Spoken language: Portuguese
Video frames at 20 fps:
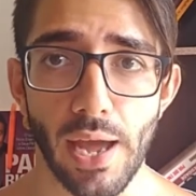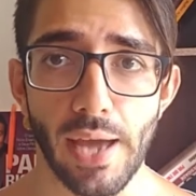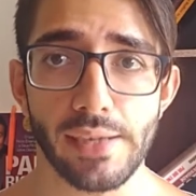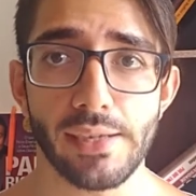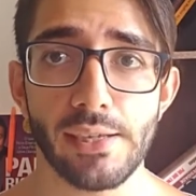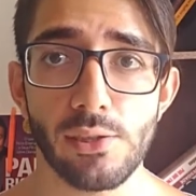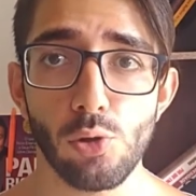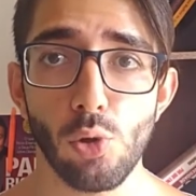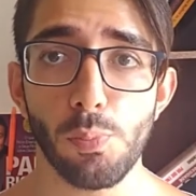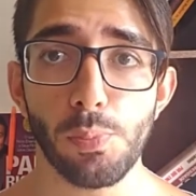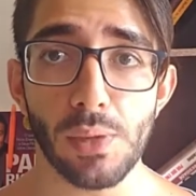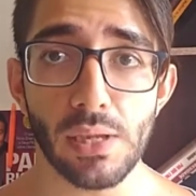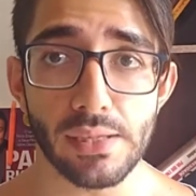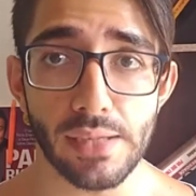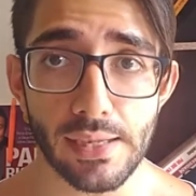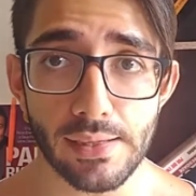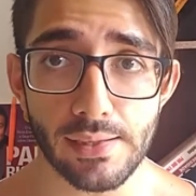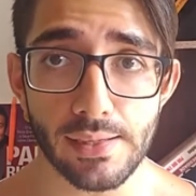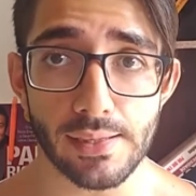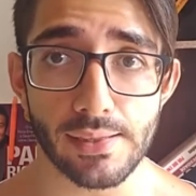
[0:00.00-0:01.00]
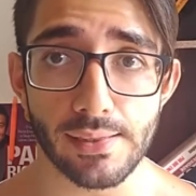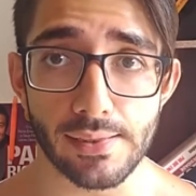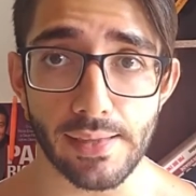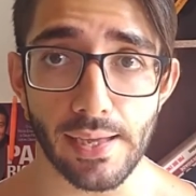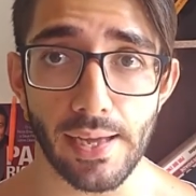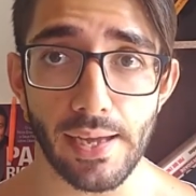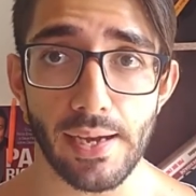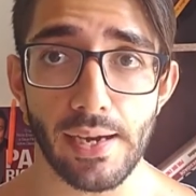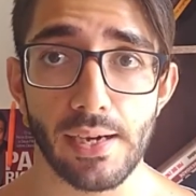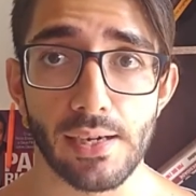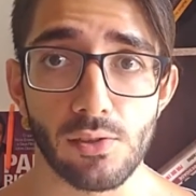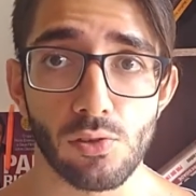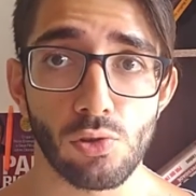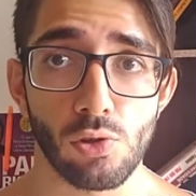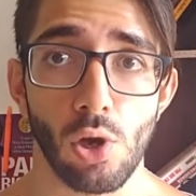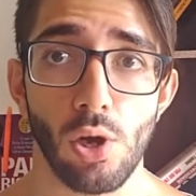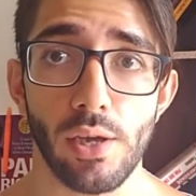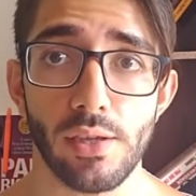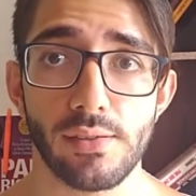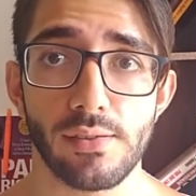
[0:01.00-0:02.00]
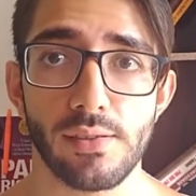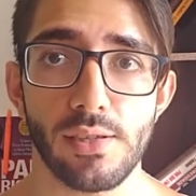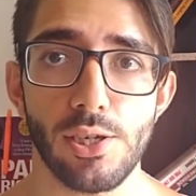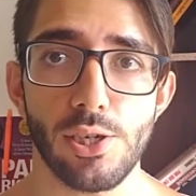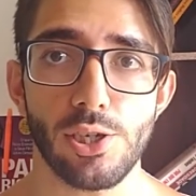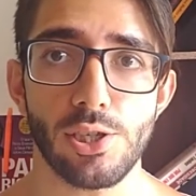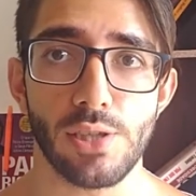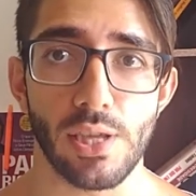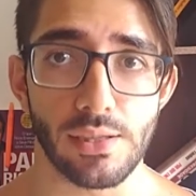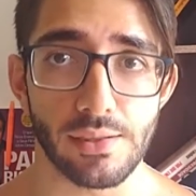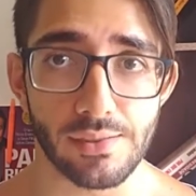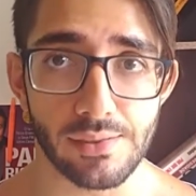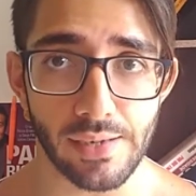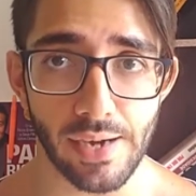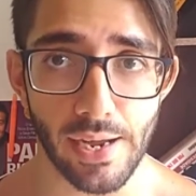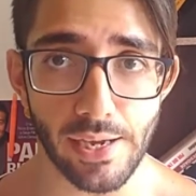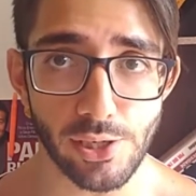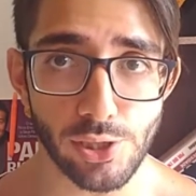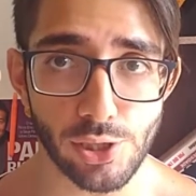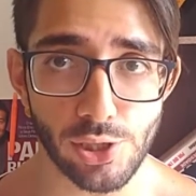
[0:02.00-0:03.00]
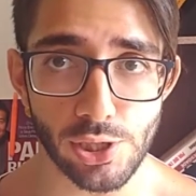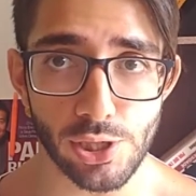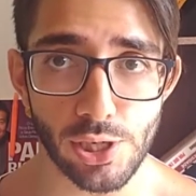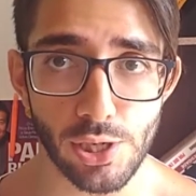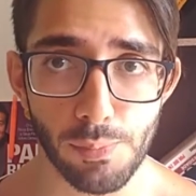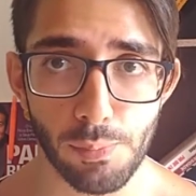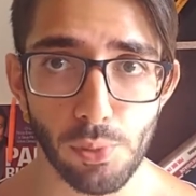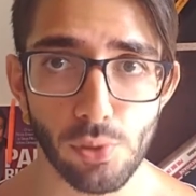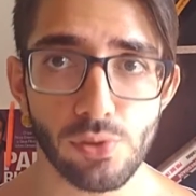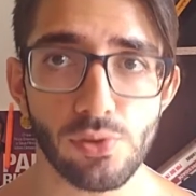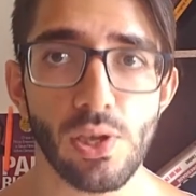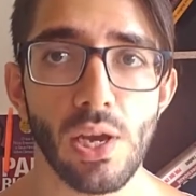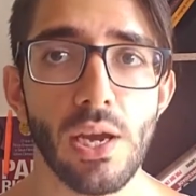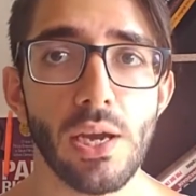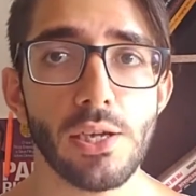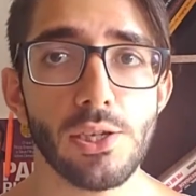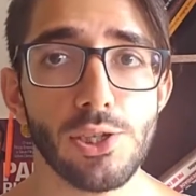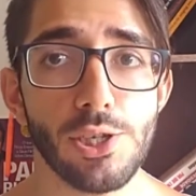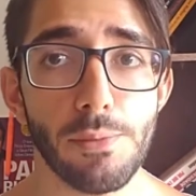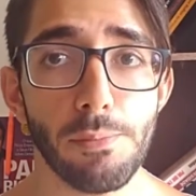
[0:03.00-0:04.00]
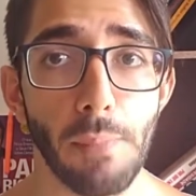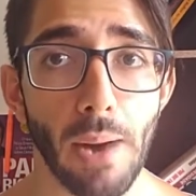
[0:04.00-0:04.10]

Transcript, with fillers: é que no planeta Terra só existem três tipos de